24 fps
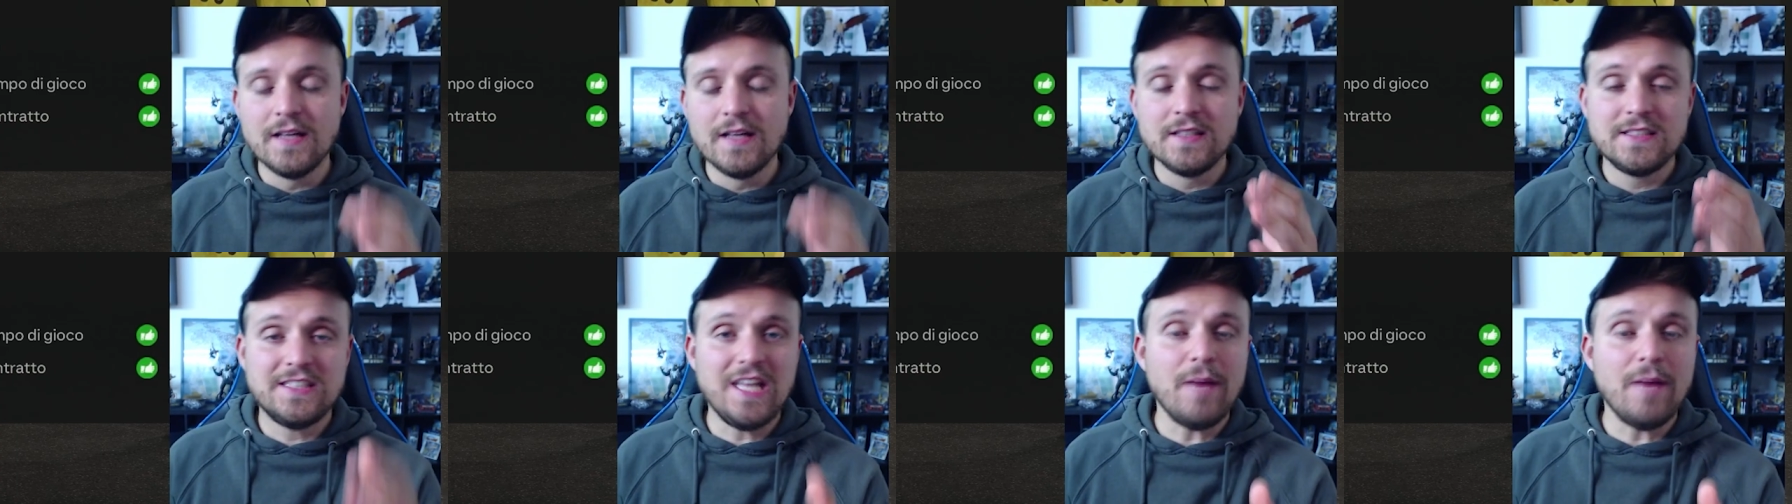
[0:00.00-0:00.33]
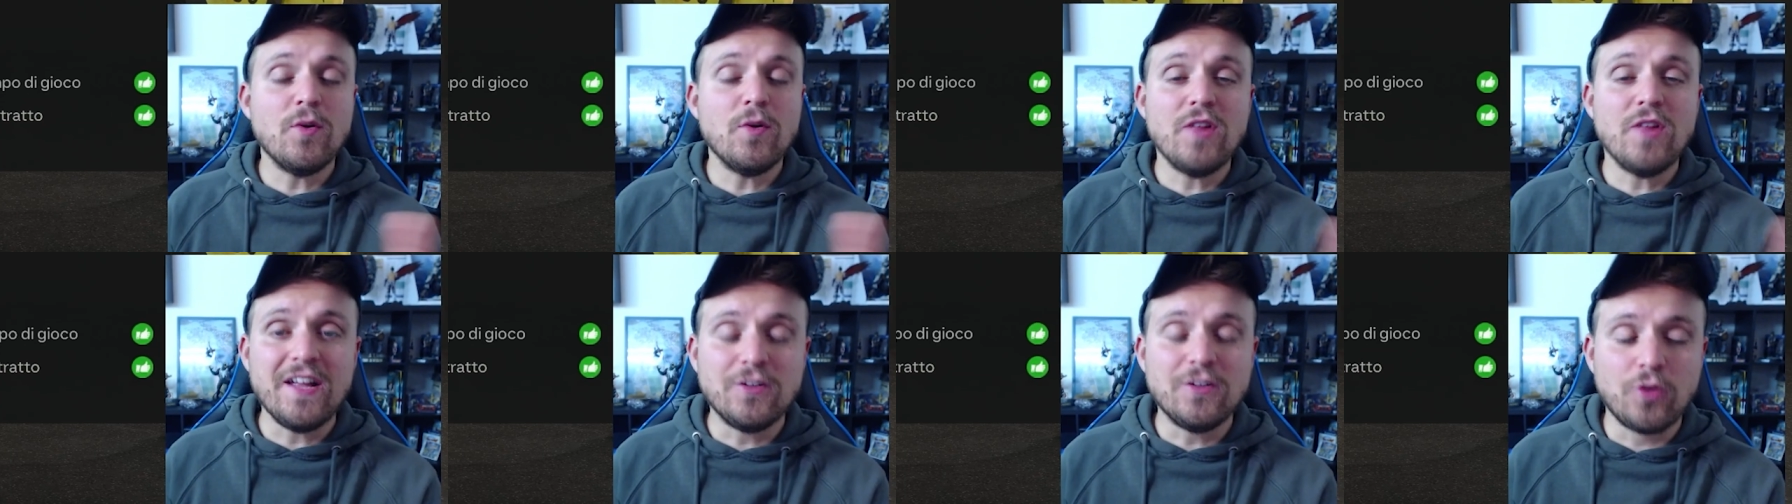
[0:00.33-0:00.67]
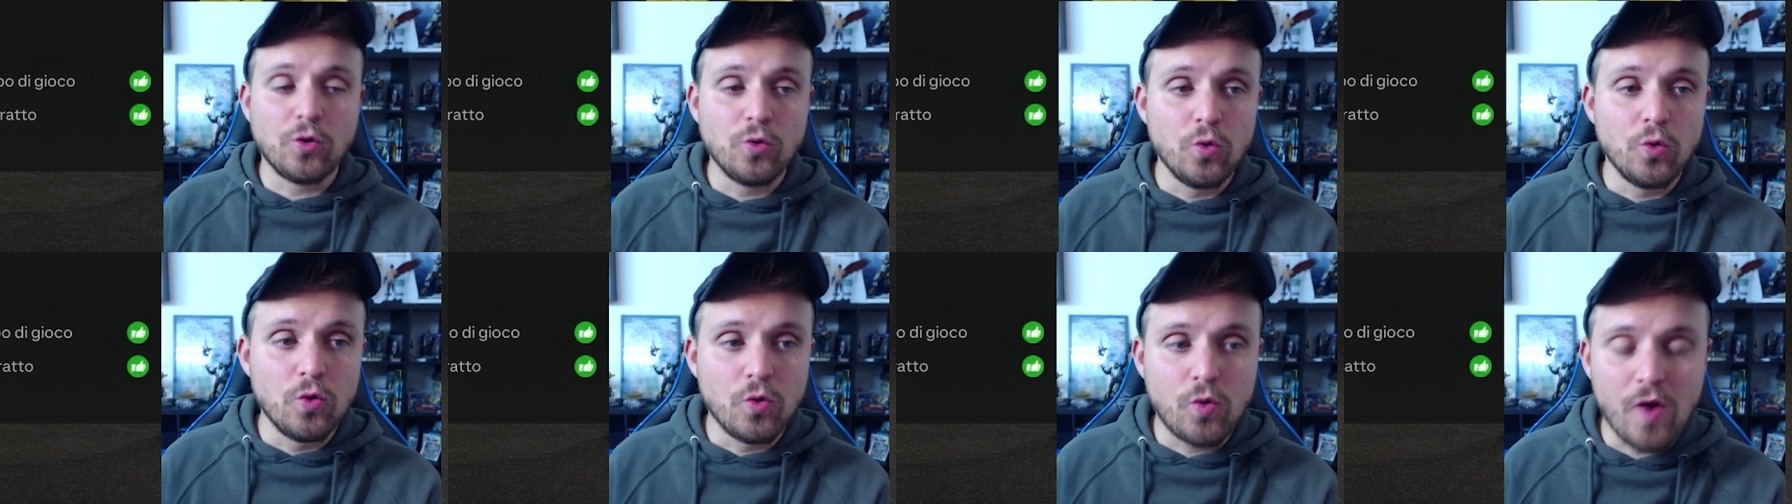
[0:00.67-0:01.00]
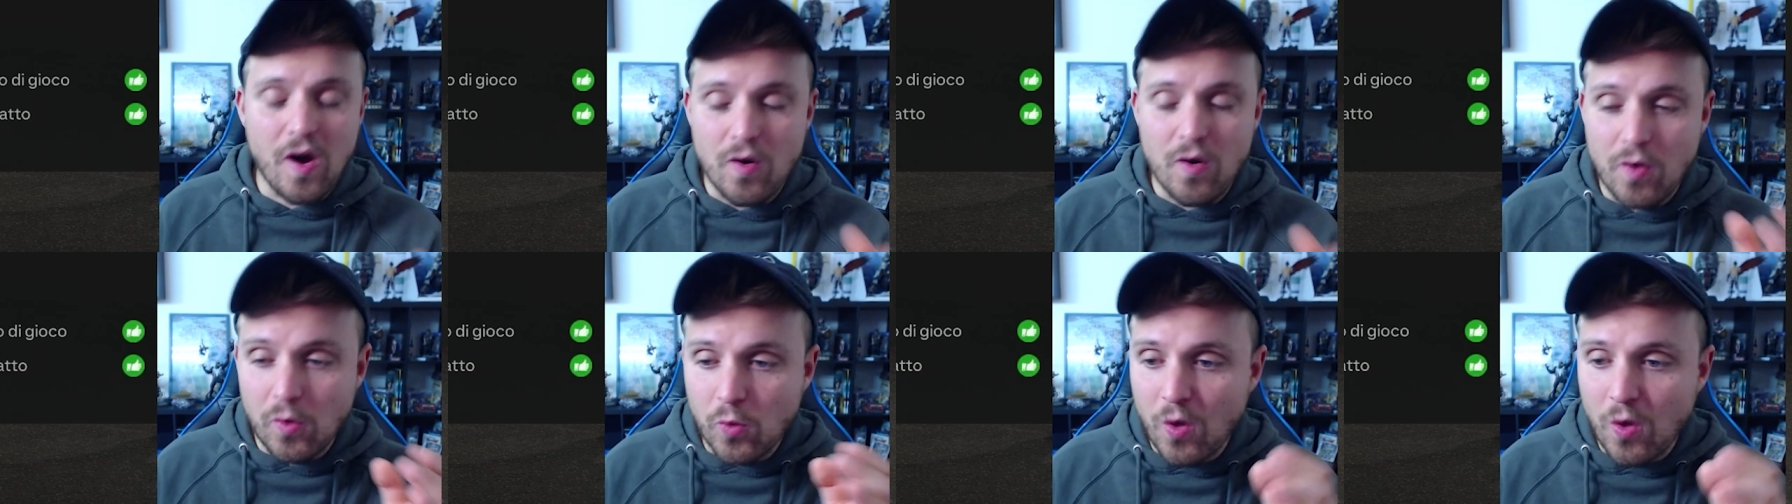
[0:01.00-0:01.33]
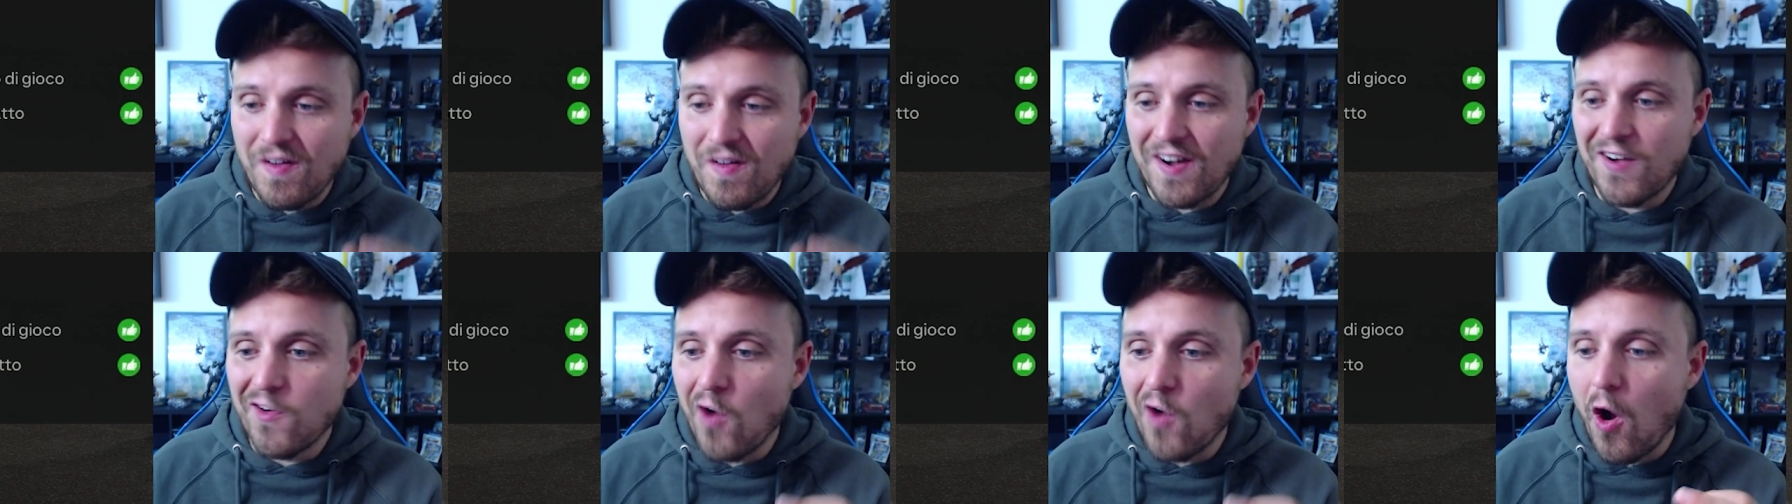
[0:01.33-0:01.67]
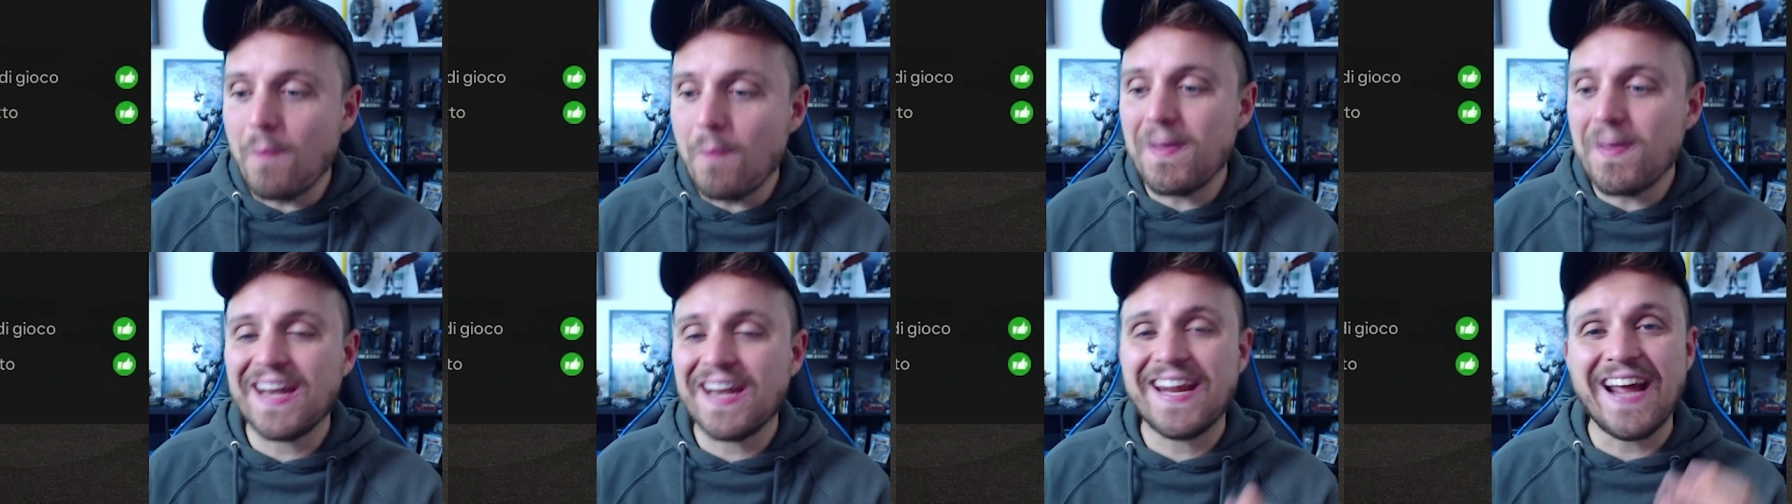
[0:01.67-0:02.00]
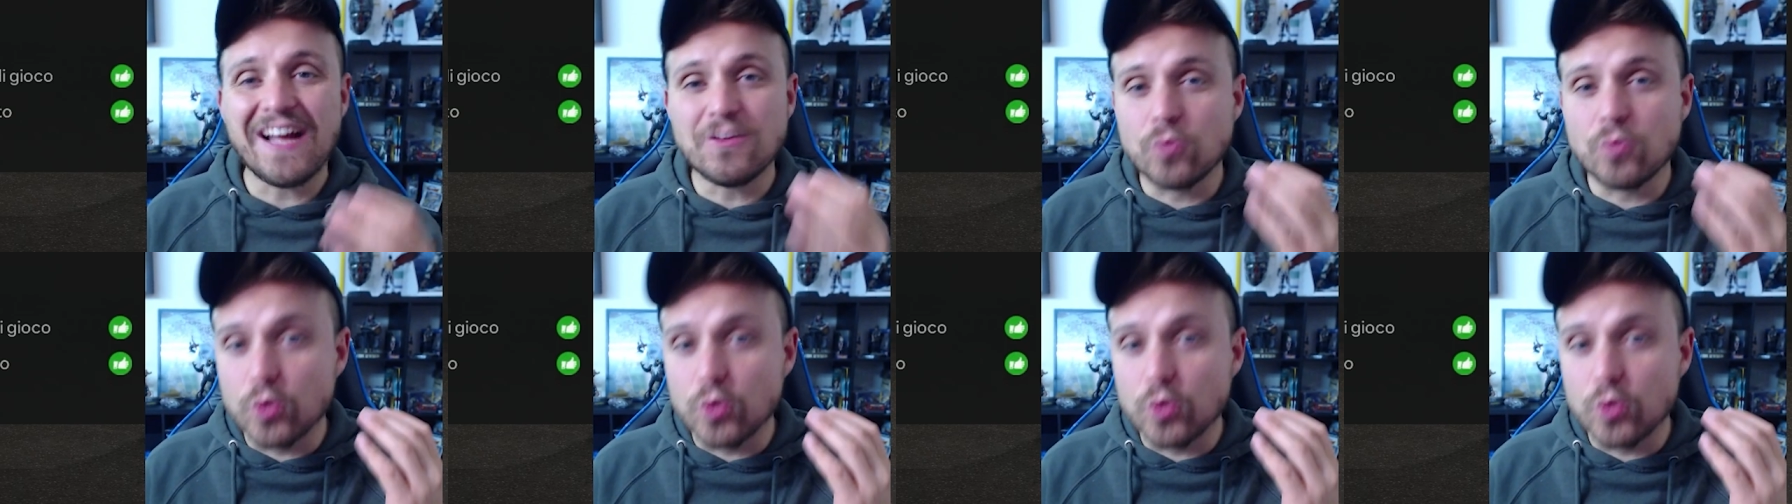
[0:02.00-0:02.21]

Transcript: Siamo dentro dunque a una nuova No Mercato